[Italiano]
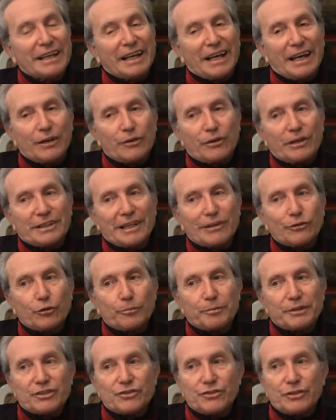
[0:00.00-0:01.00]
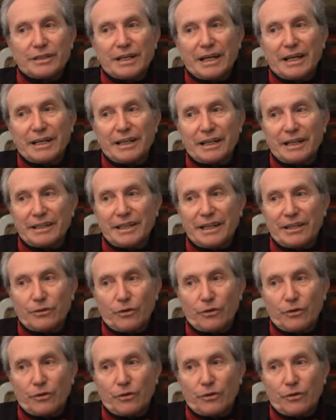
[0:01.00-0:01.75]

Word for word: Allora, tanto per citare dei